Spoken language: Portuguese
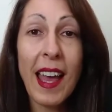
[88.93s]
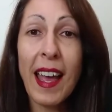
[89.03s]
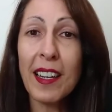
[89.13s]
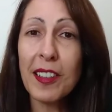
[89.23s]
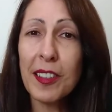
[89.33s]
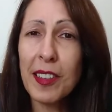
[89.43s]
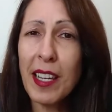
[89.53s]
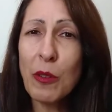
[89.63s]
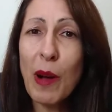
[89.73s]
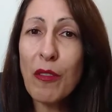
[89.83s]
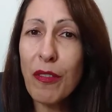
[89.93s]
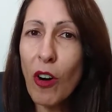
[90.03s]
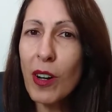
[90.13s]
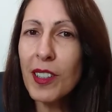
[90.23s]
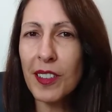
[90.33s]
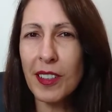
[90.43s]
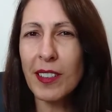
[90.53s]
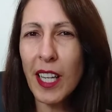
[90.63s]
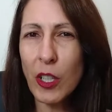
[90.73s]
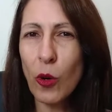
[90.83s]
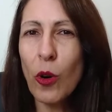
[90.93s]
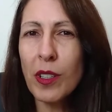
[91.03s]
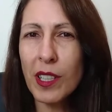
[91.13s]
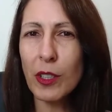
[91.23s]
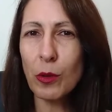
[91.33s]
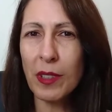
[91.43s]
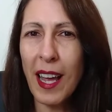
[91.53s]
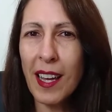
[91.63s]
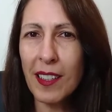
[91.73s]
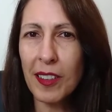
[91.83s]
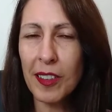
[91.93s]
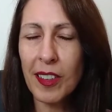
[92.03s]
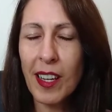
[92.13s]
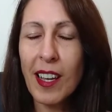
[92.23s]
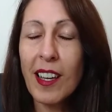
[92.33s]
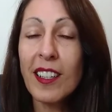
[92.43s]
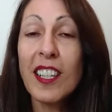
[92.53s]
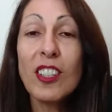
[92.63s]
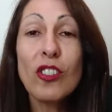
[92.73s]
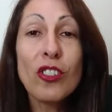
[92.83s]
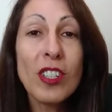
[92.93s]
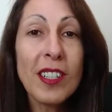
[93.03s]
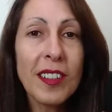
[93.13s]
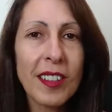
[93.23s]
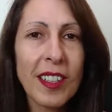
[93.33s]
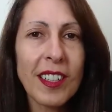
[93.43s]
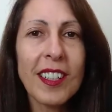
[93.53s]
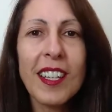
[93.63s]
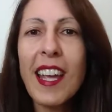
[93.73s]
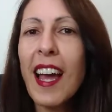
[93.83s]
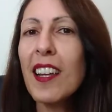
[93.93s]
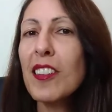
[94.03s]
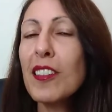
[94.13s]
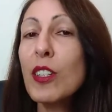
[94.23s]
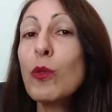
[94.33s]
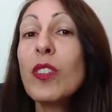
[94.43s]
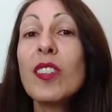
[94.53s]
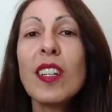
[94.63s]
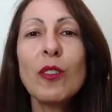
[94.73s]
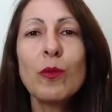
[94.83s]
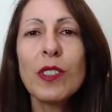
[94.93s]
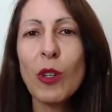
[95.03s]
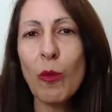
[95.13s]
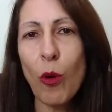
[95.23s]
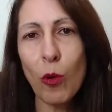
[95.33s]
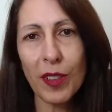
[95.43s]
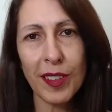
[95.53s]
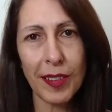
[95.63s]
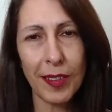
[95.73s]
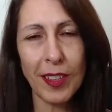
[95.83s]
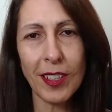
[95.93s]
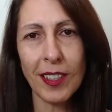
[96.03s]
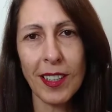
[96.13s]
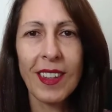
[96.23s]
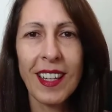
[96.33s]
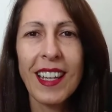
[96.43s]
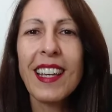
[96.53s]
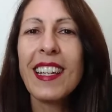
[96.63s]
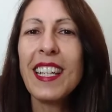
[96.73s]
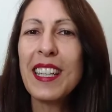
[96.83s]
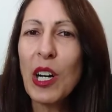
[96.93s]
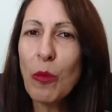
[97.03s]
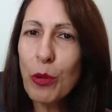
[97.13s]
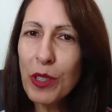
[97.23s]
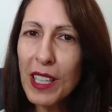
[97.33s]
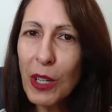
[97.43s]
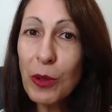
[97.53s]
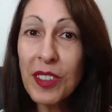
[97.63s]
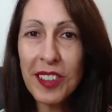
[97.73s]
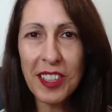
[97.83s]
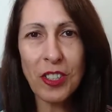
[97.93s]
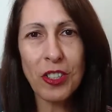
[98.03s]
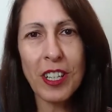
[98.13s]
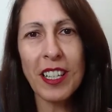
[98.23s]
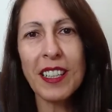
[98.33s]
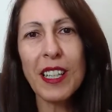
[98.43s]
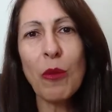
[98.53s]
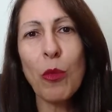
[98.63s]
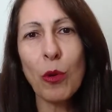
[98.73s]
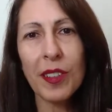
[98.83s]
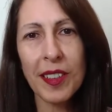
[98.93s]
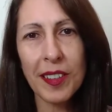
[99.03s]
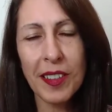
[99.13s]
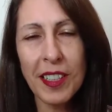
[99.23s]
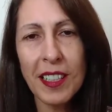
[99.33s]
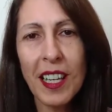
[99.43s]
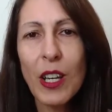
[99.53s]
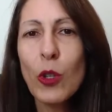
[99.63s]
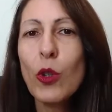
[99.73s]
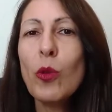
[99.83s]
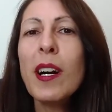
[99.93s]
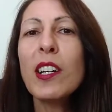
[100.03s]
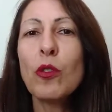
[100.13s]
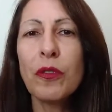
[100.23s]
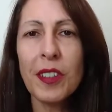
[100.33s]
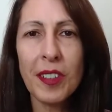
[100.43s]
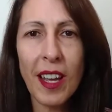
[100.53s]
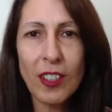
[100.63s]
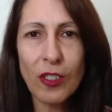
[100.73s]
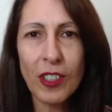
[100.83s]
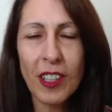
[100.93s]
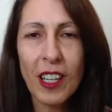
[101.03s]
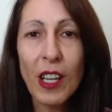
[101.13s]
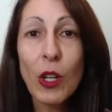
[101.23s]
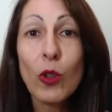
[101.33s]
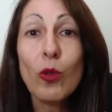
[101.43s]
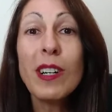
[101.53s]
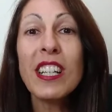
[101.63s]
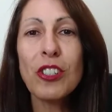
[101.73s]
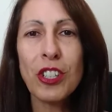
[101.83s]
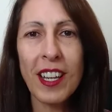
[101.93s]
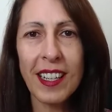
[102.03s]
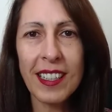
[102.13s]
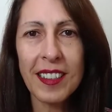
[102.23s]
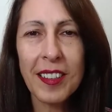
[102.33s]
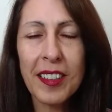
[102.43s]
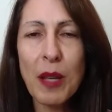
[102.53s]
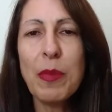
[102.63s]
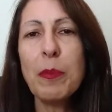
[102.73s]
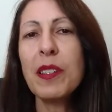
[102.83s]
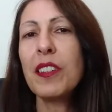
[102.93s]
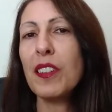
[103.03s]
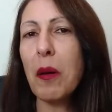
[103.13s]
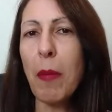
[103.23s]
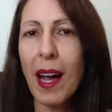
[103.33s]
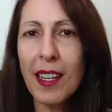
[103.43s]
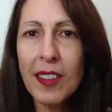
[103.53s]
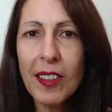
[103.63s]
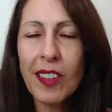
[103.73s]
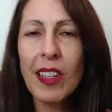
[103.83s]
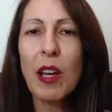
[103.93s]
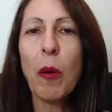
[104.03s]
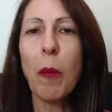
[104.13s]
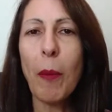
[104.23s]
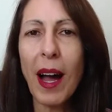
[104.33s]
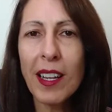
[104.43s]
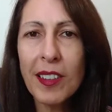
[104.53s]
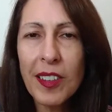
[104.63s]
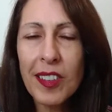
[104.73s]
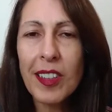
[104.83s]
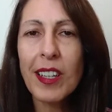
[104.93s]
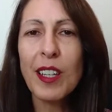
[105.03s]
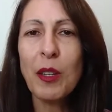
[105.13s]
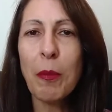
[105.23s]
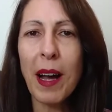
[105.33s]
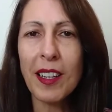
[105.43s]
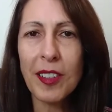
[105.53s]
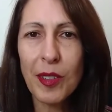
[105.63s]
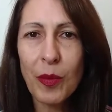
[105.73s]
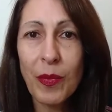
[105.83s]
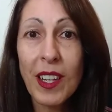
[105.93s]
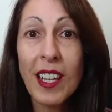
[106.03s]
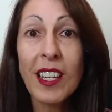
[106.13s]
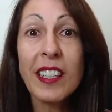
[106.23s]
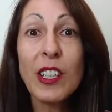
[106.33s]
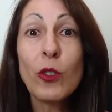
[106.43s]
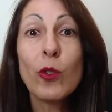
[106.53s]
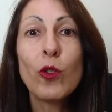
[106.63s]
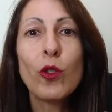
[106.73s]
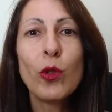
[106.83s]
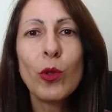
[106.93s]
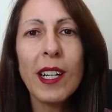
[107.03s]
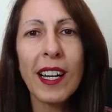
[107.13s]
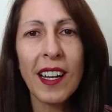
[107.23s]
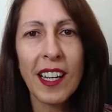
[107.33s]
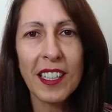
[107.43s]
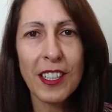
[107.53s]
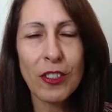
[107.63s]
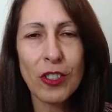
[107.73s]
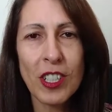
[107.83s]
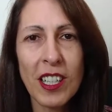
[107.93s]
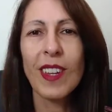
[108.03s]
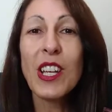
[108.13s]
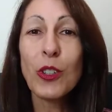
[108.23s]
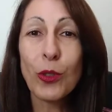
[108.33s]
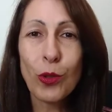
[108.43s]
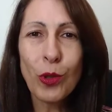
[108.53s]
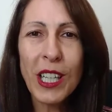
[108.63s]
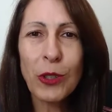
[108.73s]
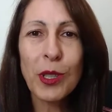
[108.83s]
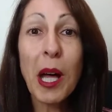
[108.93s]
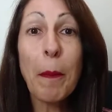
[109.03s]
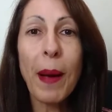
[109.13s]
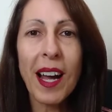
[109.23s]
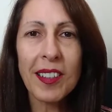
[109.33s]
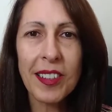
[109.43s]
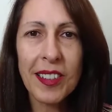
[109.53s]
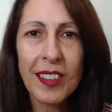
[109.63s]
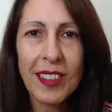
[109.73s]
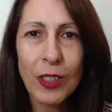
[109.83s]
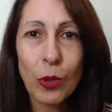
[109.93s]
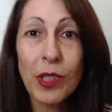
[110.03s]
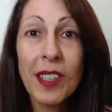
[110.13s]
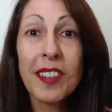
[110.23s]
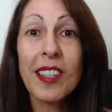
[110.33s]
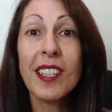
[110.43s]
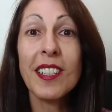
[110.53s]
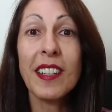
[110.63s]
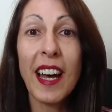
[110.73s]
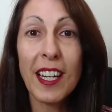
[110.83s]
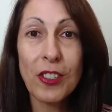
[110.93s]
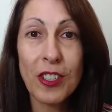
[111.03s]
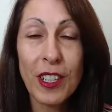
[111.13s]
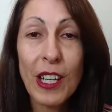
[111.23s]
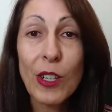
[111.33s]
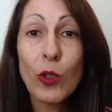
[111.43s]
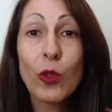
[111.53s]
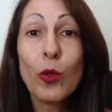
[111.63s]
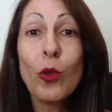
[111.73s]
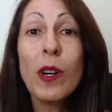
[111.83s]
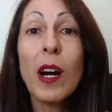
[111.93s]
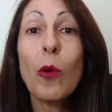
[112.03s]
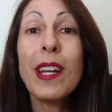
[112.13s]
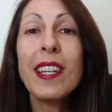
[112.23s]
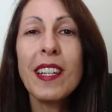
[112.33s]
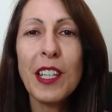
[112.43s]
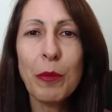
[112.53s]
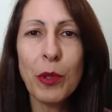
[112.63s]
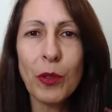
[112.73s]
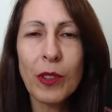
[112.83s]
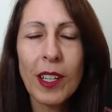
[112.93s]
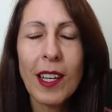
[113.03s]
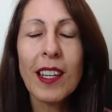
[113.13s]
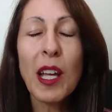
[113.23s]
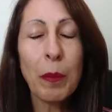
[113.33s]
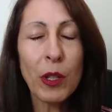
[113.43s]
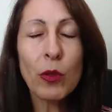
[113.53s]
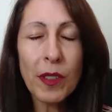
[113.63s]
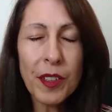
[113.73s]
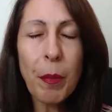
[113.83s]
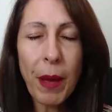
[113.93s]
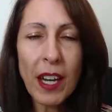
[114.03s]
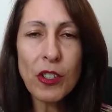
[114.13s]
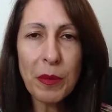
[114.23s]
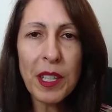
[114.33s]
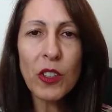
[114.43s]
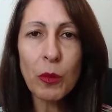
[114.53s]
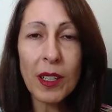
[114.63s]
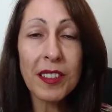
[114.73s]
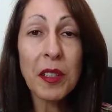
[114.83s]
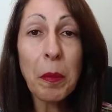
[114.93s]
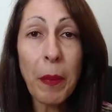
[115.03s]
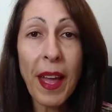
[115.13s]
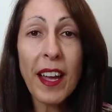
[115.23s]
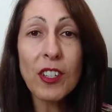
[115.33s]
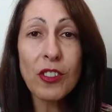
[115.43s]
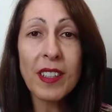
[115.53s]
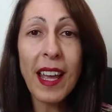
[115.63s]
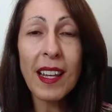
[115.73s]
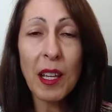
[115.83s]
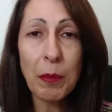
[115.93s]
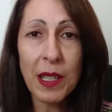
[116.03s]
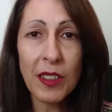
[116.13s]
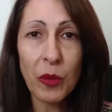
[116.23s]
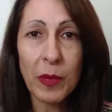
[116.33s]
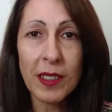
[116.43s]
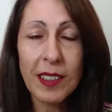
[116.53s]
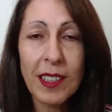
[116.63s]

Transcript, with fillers: Elas têm uma voz interior dentro delas que dizem que elas não são tão boas assim. Então, por não se sentirem tão boas assim, nunca é suficiente, nunca chega, sempre precisa mais, mais e mais. E isso suga a energia, suga toda a paz, toda a serenidade, suga o equilíbrio. E a pessoa se perde mesmo, ela se perde dela mesma.